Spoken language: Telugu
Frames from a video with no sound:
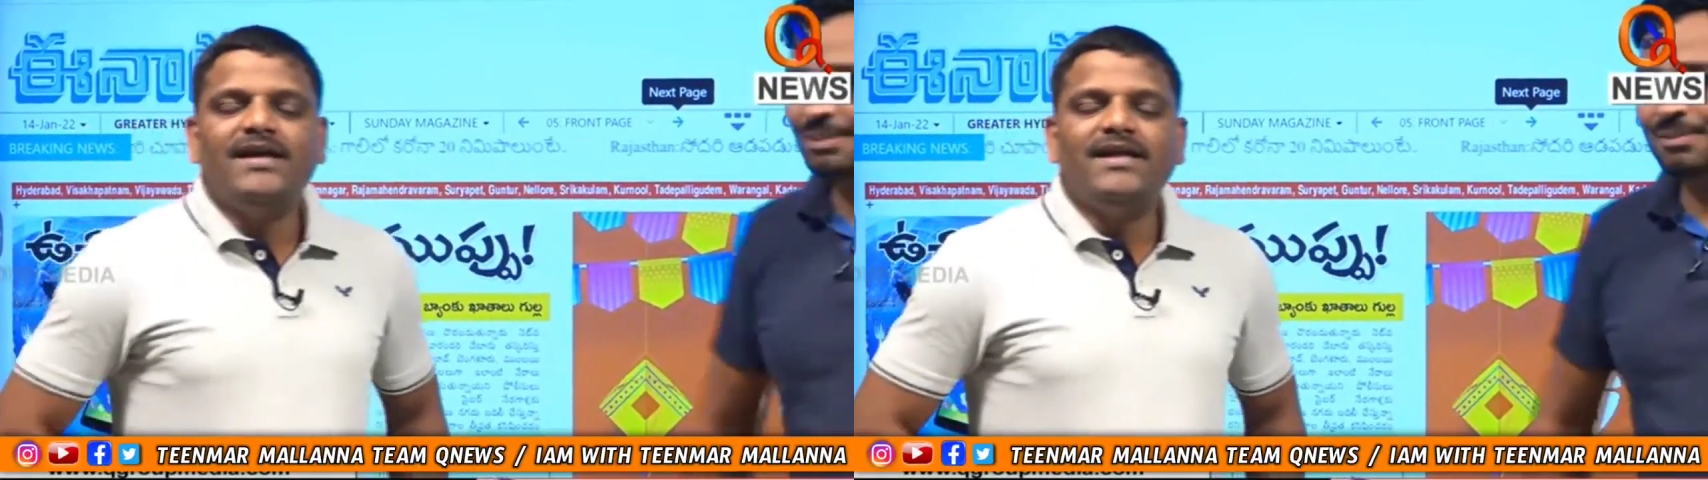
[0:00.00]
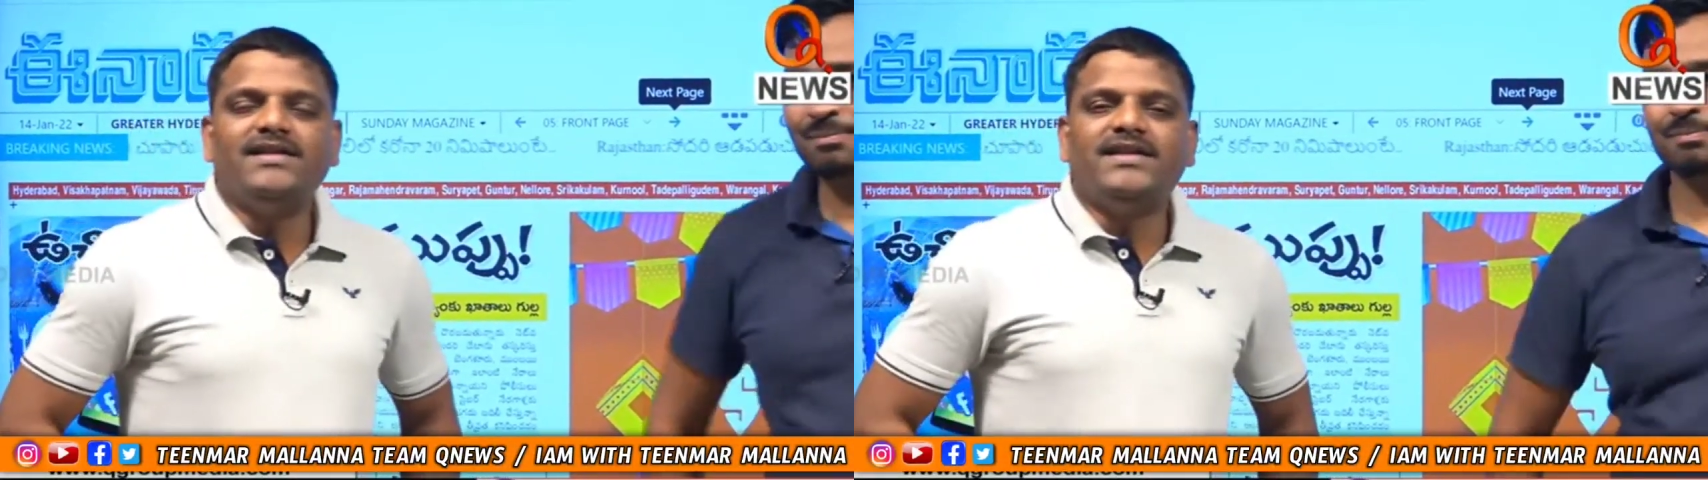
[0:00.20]

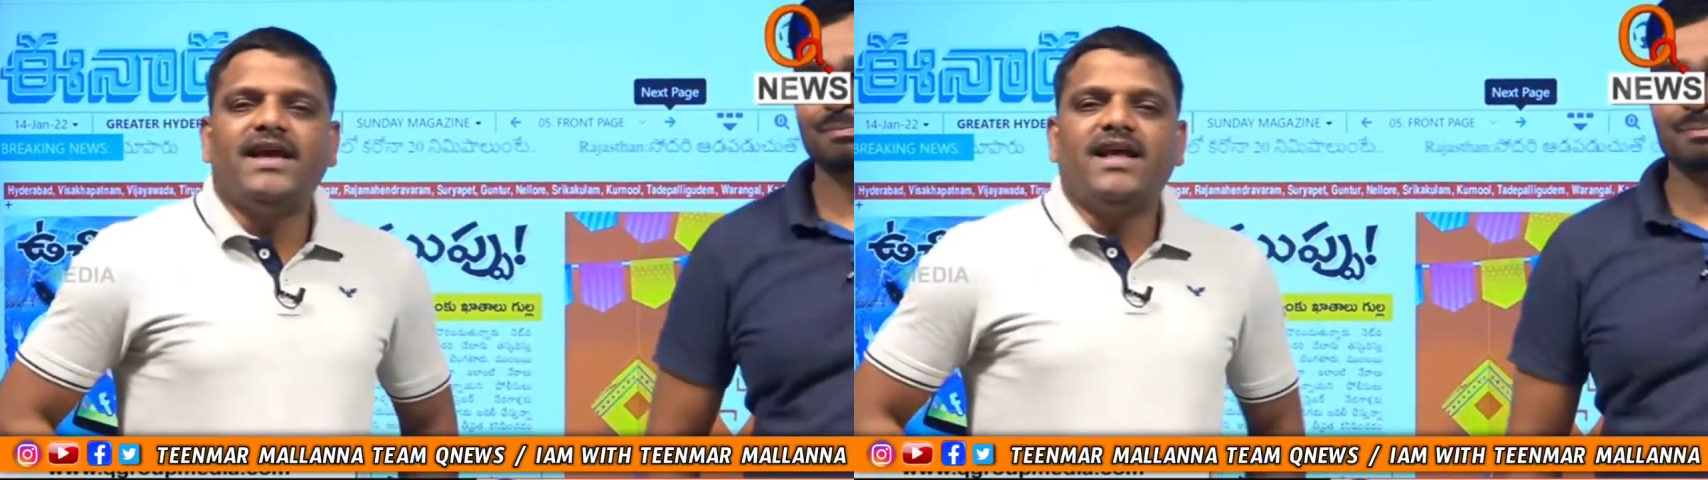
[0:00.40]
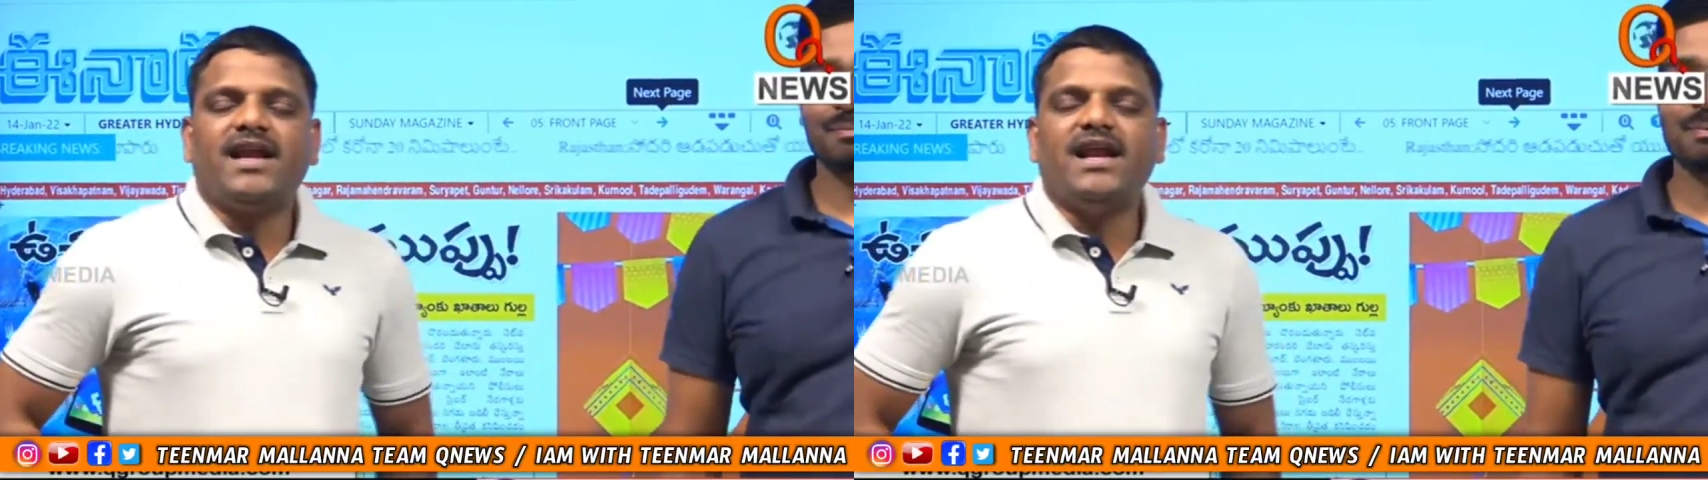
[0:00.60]
ఏదైతే
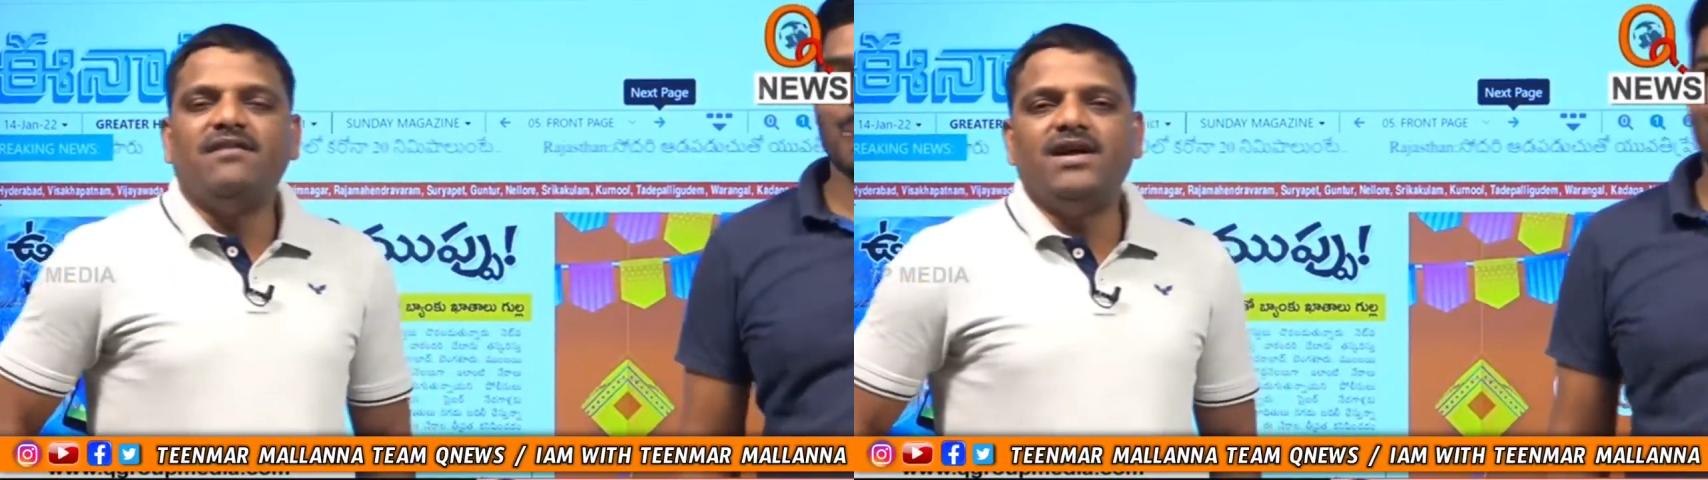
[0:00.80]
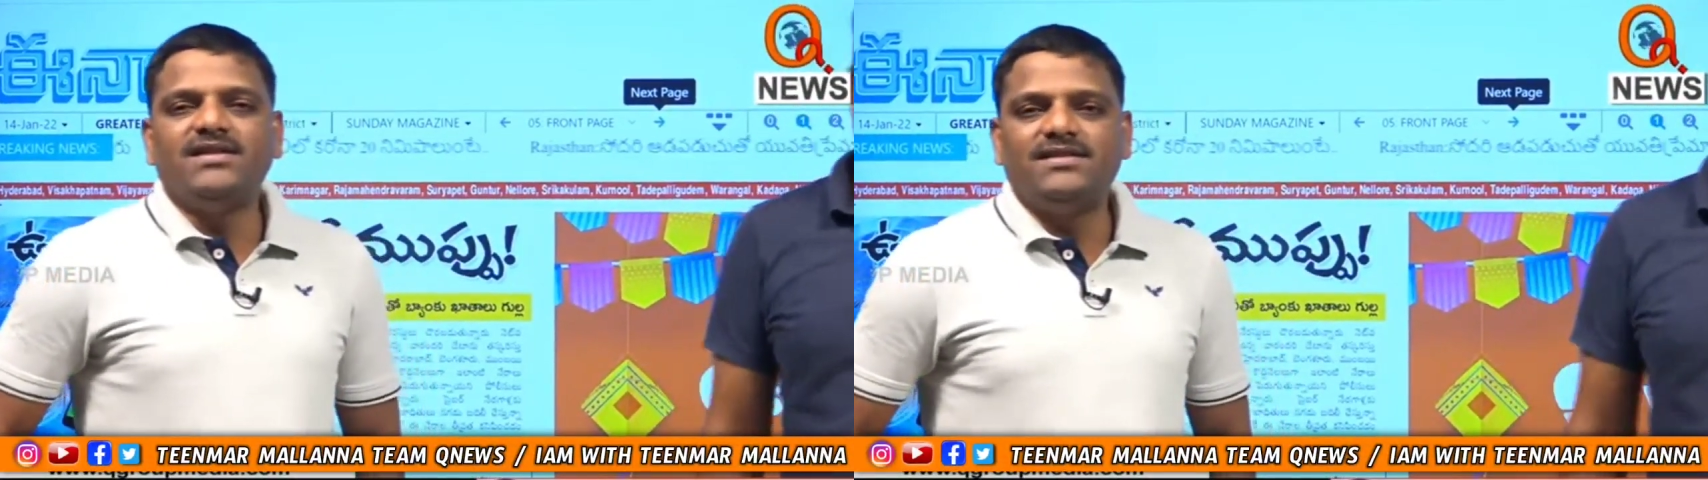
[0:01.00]

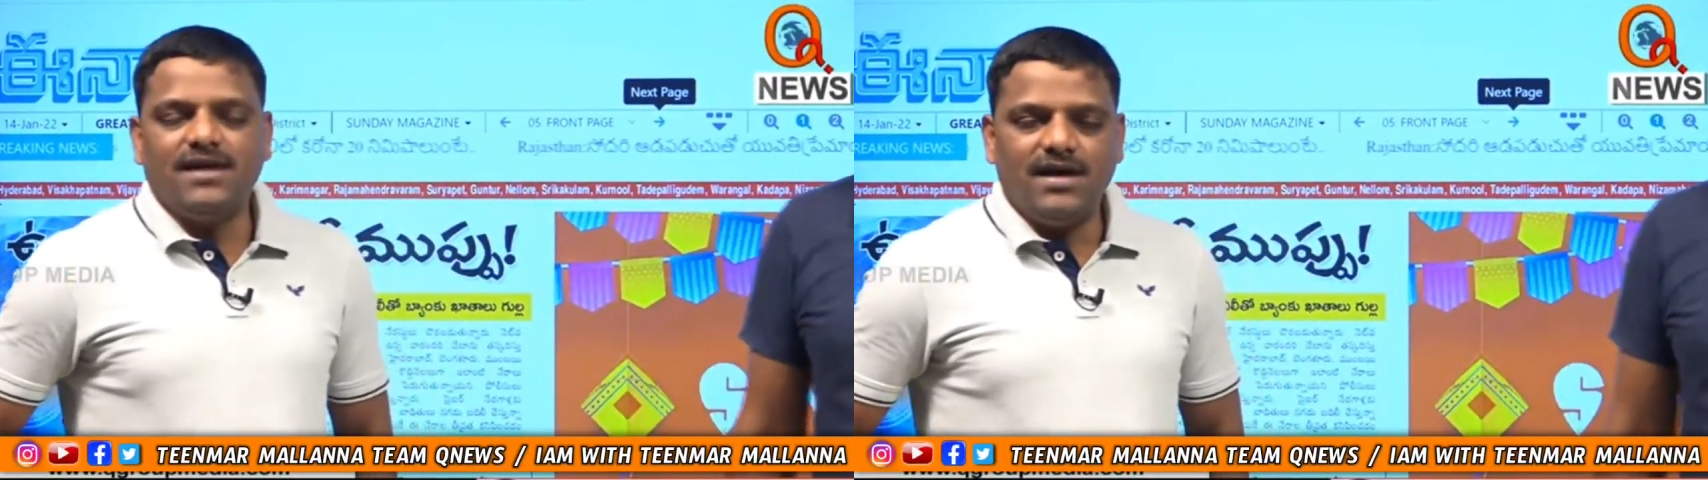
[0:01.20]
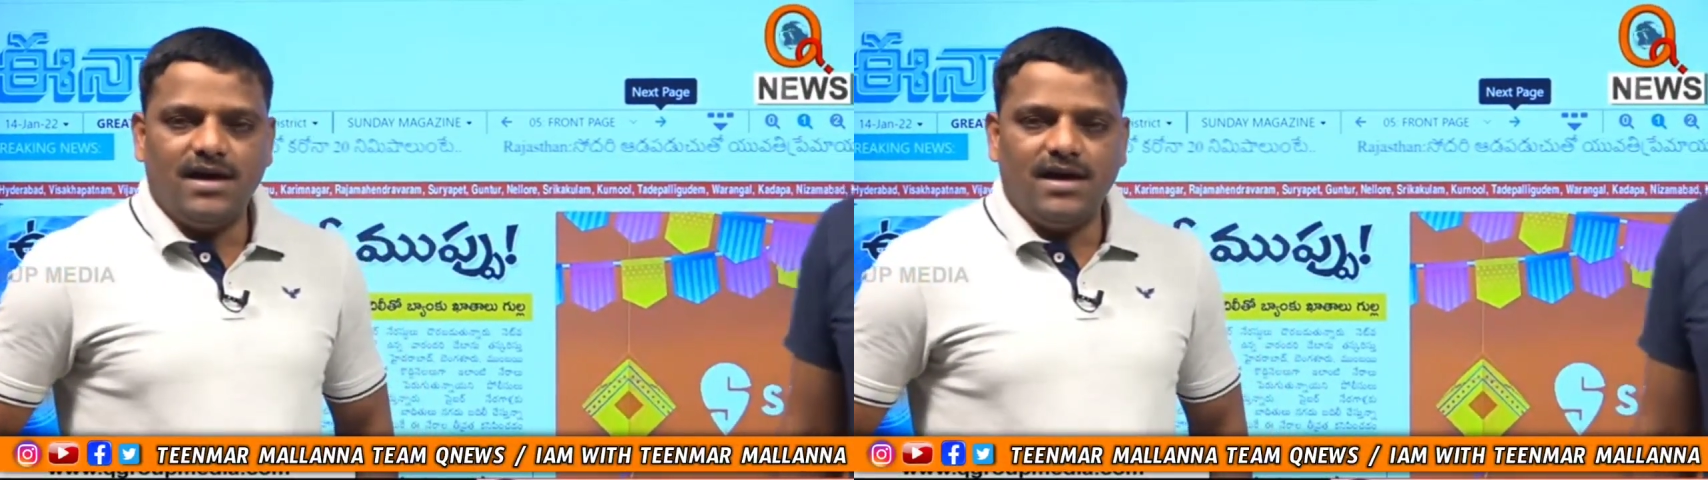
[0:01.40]
రేవంత్